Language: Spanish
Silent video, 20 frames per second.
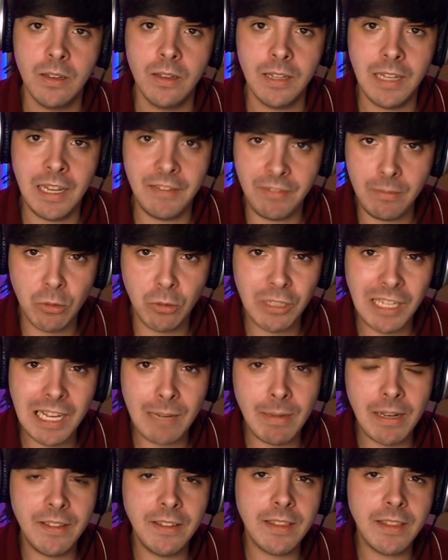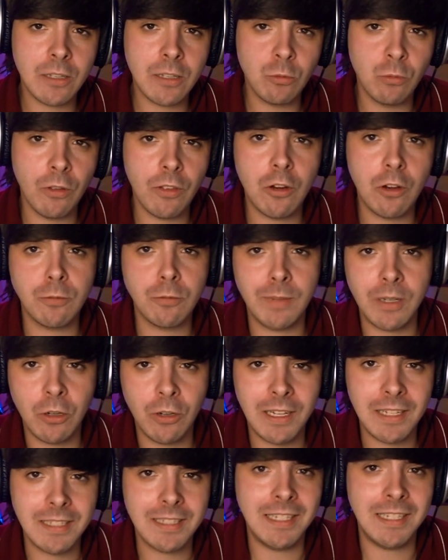La Filmoteca Maldita es uno de los
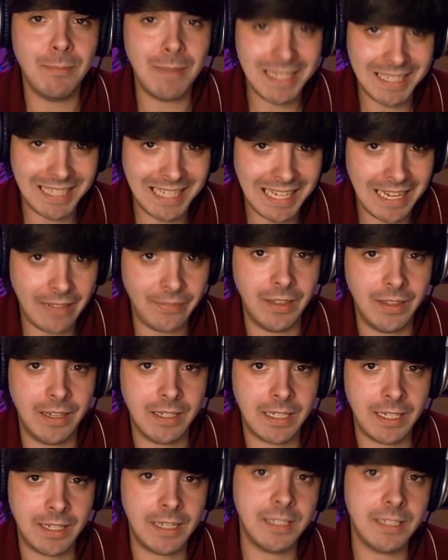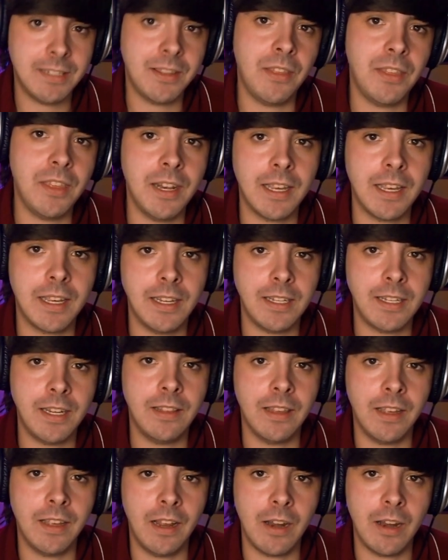mejores y más grandes canales de cine que
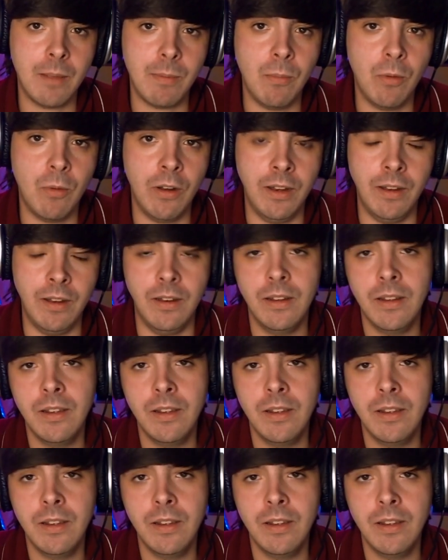existen ahora mismo en,